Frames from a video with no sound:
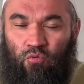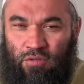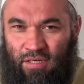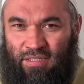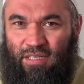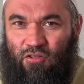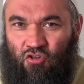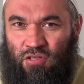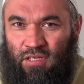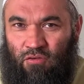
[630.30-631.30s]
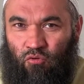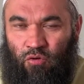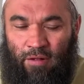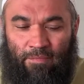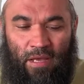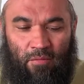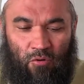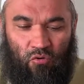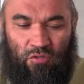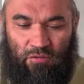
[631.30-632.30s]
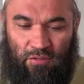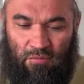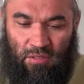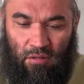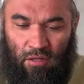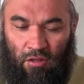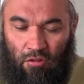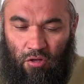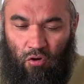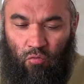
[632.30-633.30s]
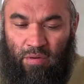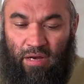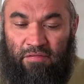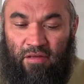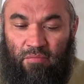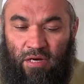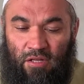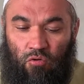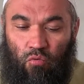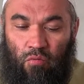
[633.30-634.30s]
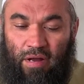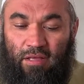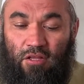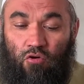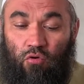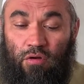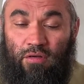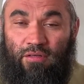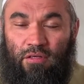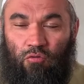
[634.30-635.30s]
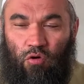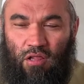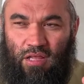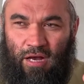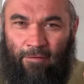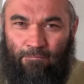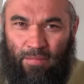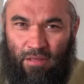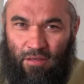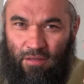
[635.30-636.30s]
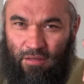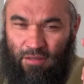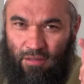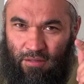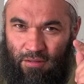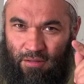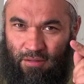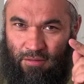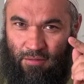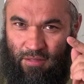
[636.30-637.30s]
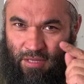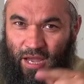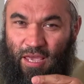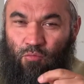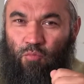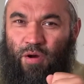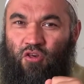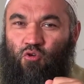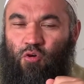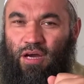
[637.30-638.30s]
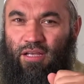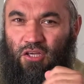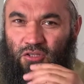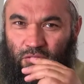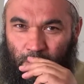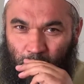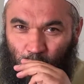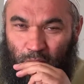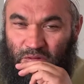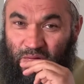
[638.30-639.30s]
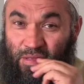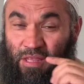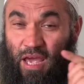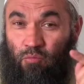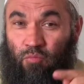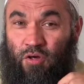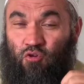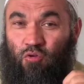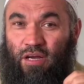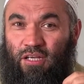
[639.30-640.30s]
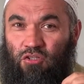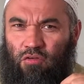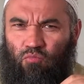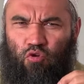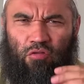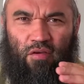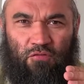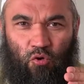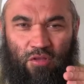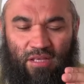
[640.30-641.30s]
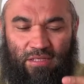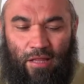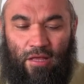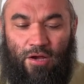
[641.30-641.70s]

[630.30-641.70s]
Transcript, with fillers: Так сделай же за него два. Пророк, салсам, сказал, «Аллахума акфир малиху валядаху». О Аллах, дай ему большое количество потомства, и дай ему большое количество имущества, и все, не сказал,